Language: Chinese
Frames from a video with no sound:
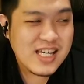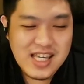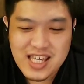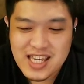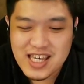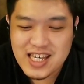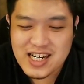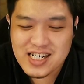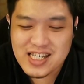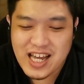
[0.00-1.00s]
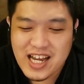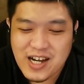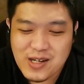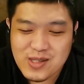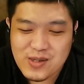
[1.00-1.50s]
意义何在？
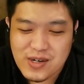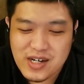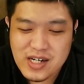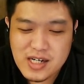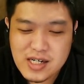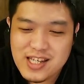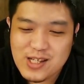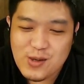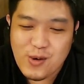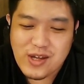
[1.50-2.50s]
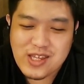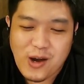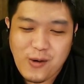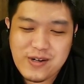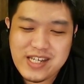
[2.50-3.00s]
告诉我，你如果
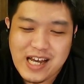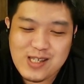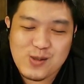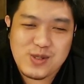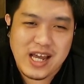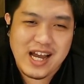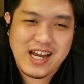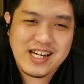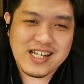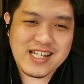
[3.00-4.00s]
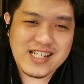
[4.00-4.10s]
偷人家素材，